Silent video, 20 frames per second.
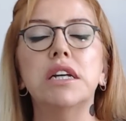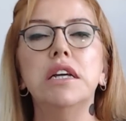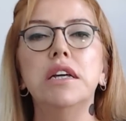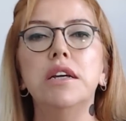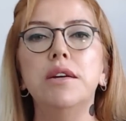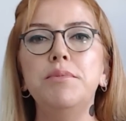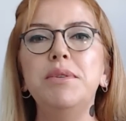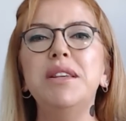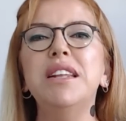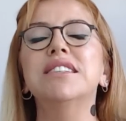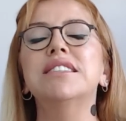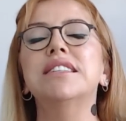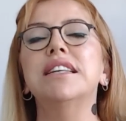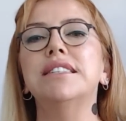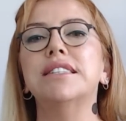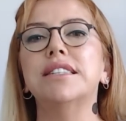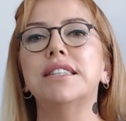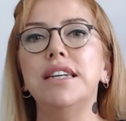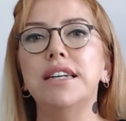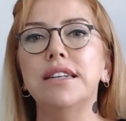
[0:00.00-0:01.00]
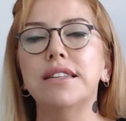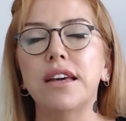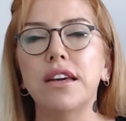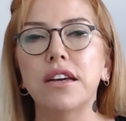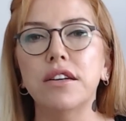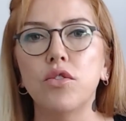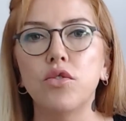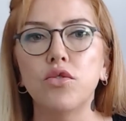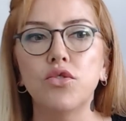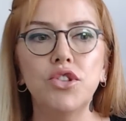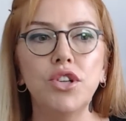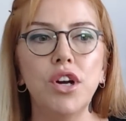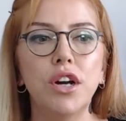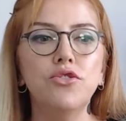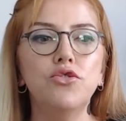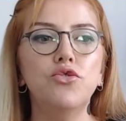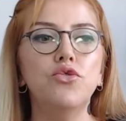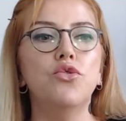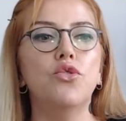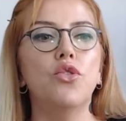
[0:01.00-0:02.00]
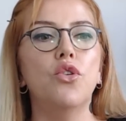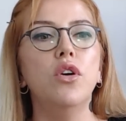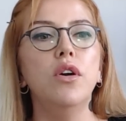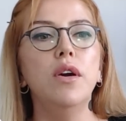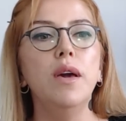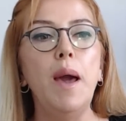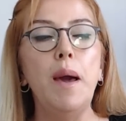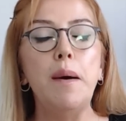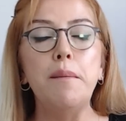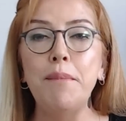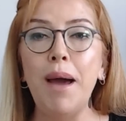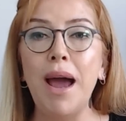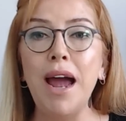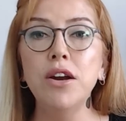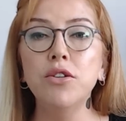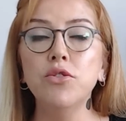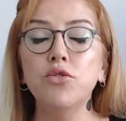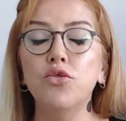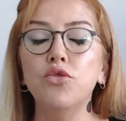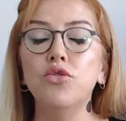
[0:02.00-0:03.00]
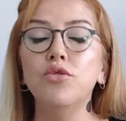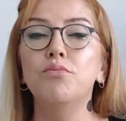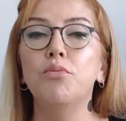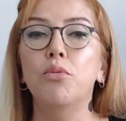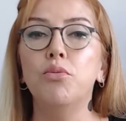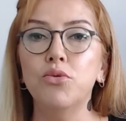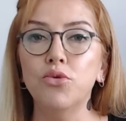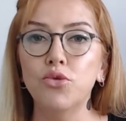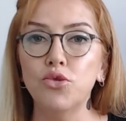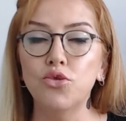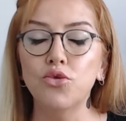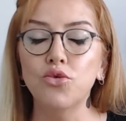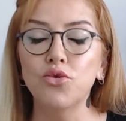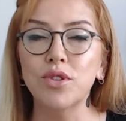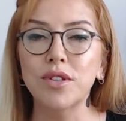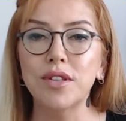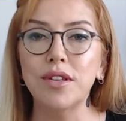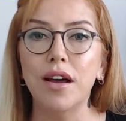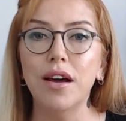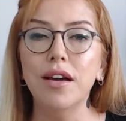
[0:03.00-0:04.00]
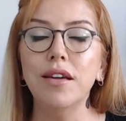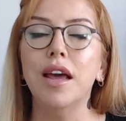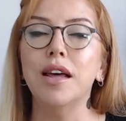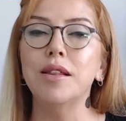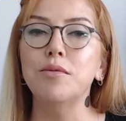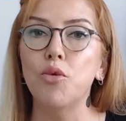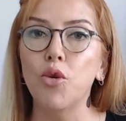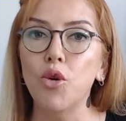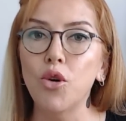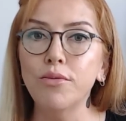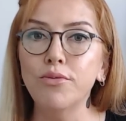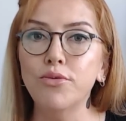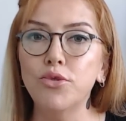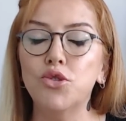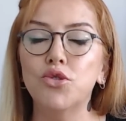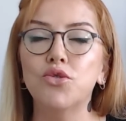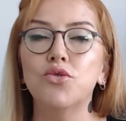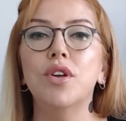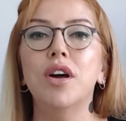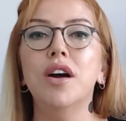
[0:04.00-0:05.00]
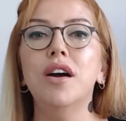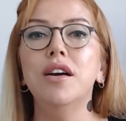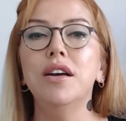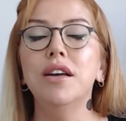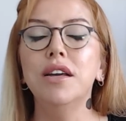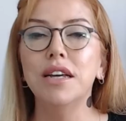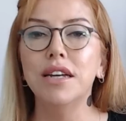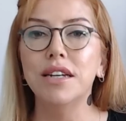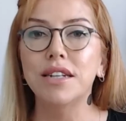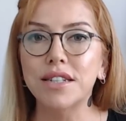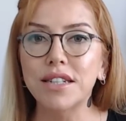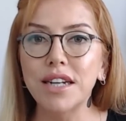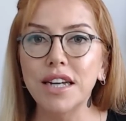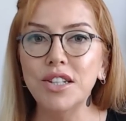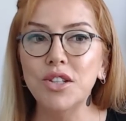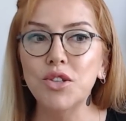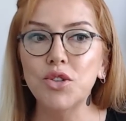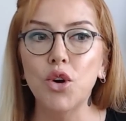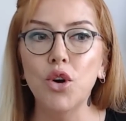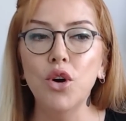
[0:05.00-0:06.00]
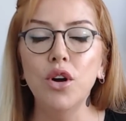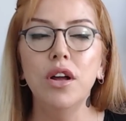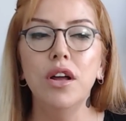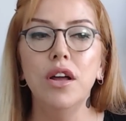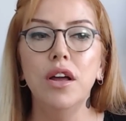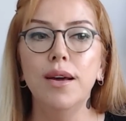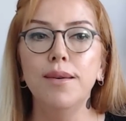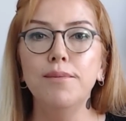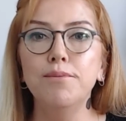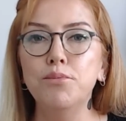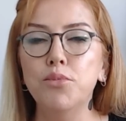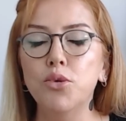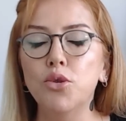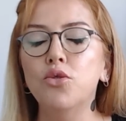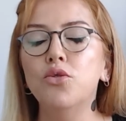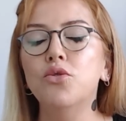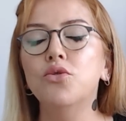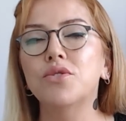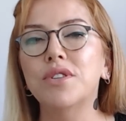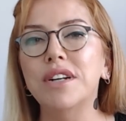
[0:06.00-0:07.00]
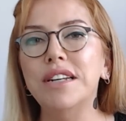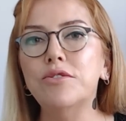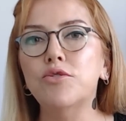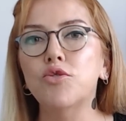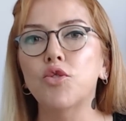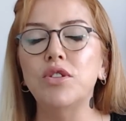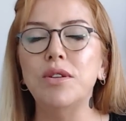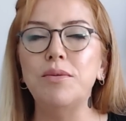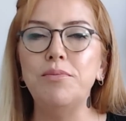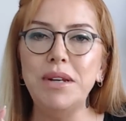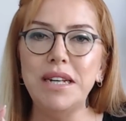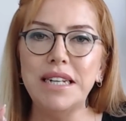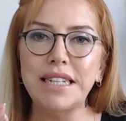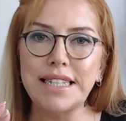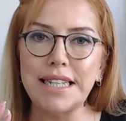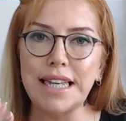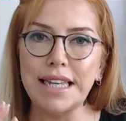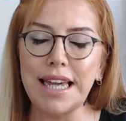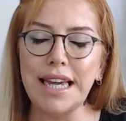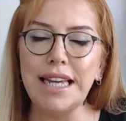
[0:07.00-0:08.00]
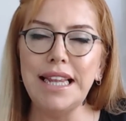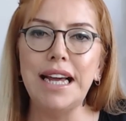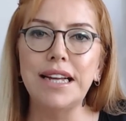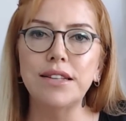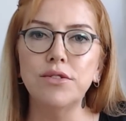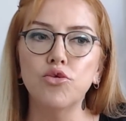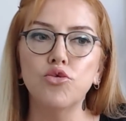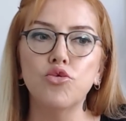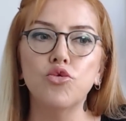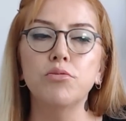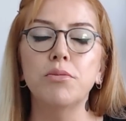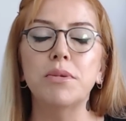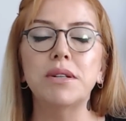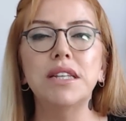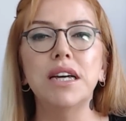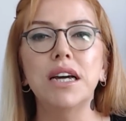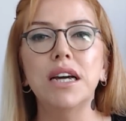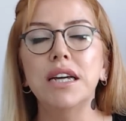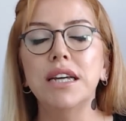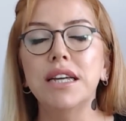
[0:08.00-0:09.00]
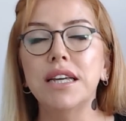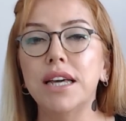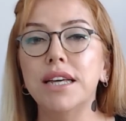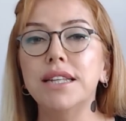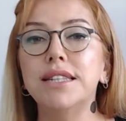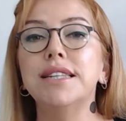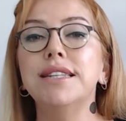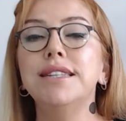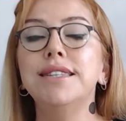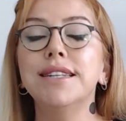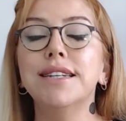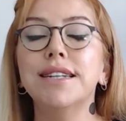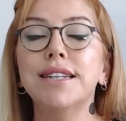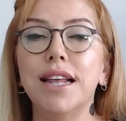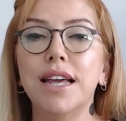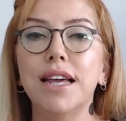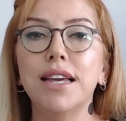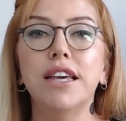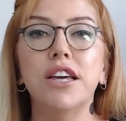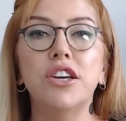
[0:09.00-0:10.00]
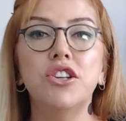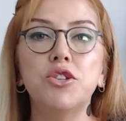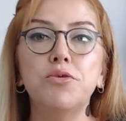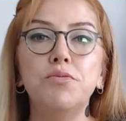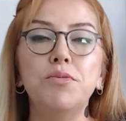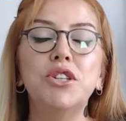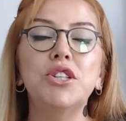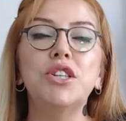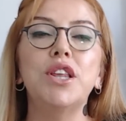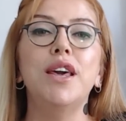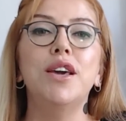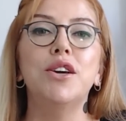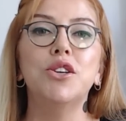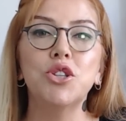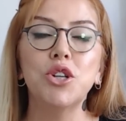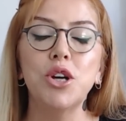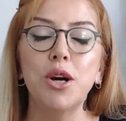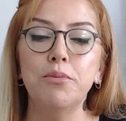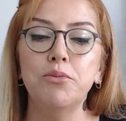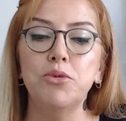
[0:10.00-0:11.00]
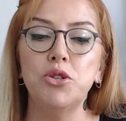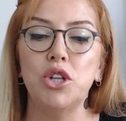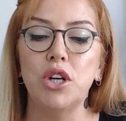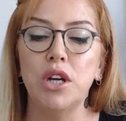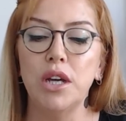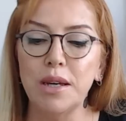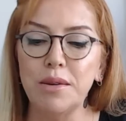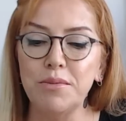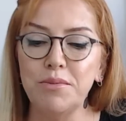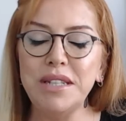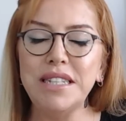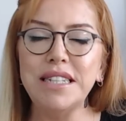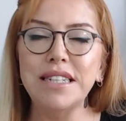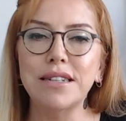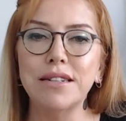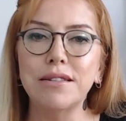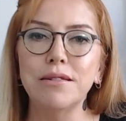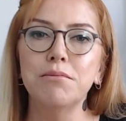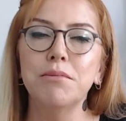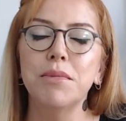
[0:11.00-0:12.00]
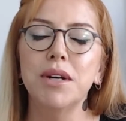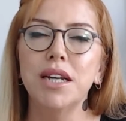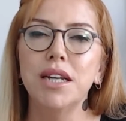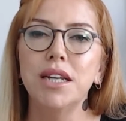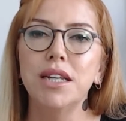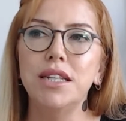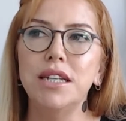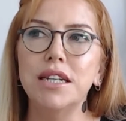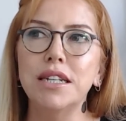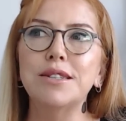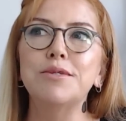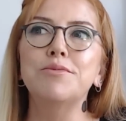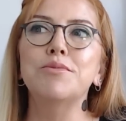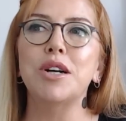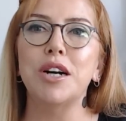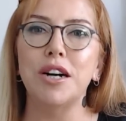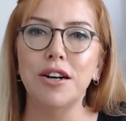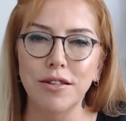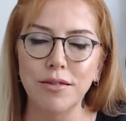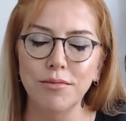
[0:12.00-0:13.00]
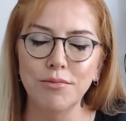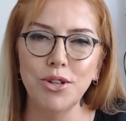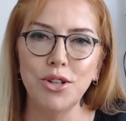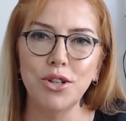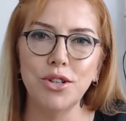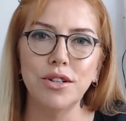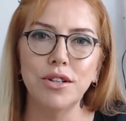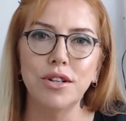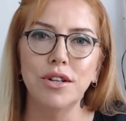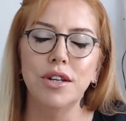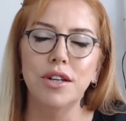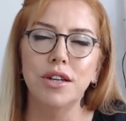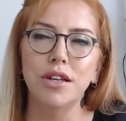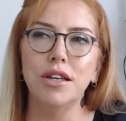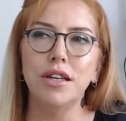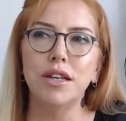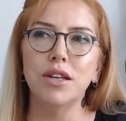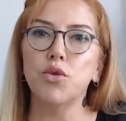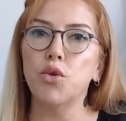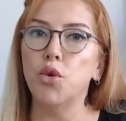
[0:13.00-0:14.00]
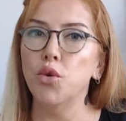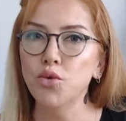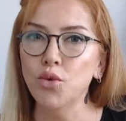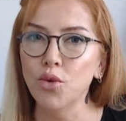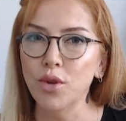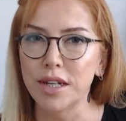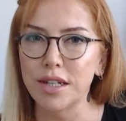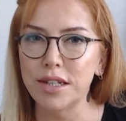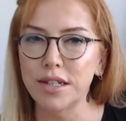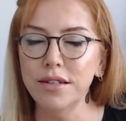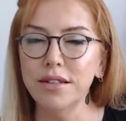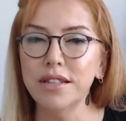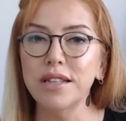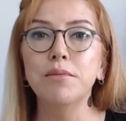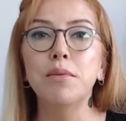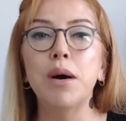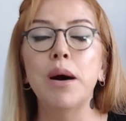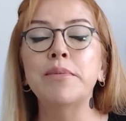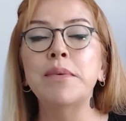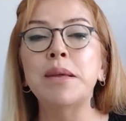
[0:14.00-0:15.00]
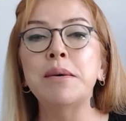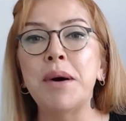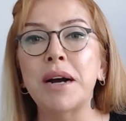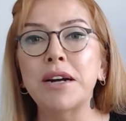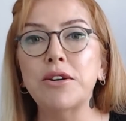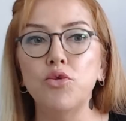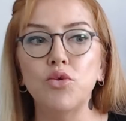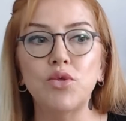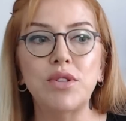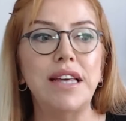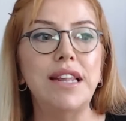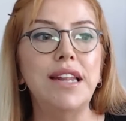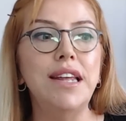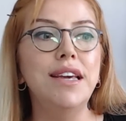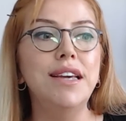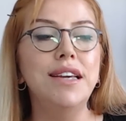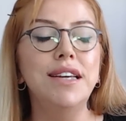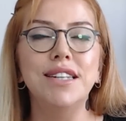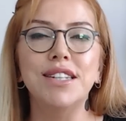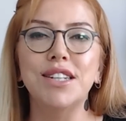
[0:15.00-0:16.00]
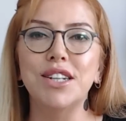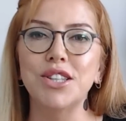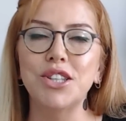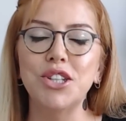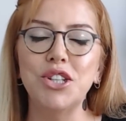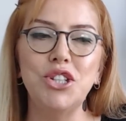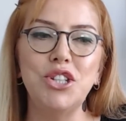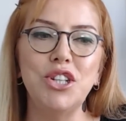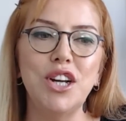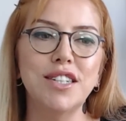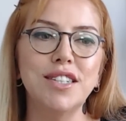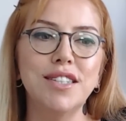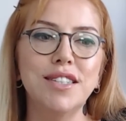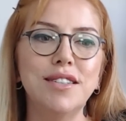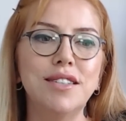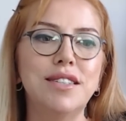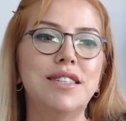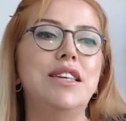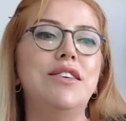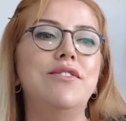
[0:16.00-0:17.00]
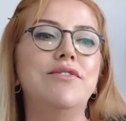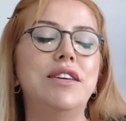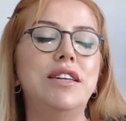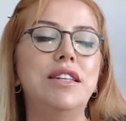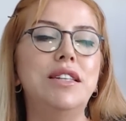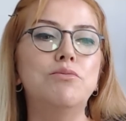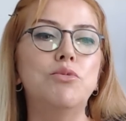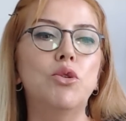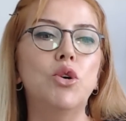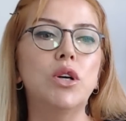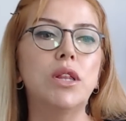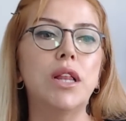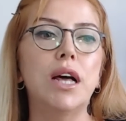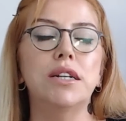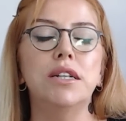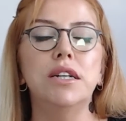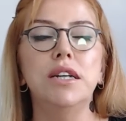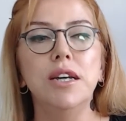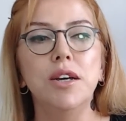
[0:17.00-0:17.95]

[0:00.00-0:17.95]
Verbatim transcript: Biraz eskiye dayalı olacak çünkü Merkür burcunuzda yani Boğa burcunda retro bu retro ile birlikte gelen tutulmada kesinlikle geçmişte yaşanmış bir takım yarım kalmış e, konuları tamamlamak üzere çalışacaktır sevgili boğalar.